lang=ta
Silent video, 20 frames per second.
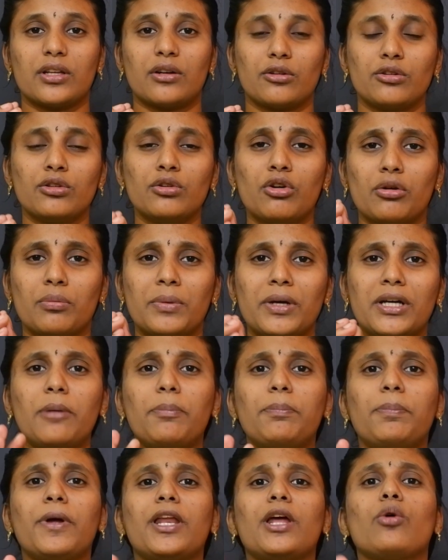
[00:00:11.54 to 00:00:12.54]
ஒருத்தர் வந்து ஒரு
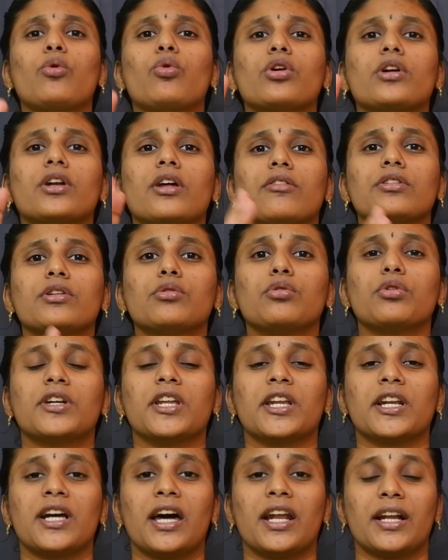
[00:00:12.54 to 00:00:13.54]
மிகப்பெரிய உருட்டை வந்து
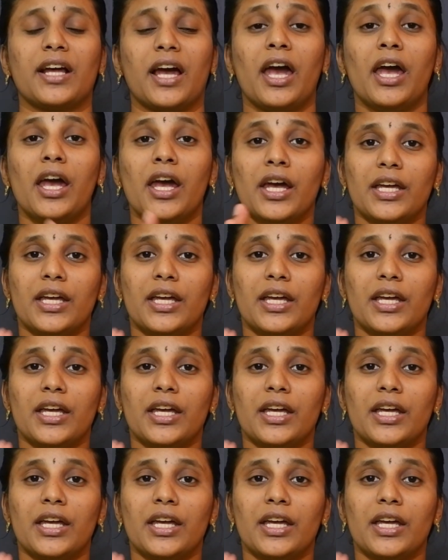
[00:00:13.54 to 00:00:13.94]
உருட்டிருக்காருங்க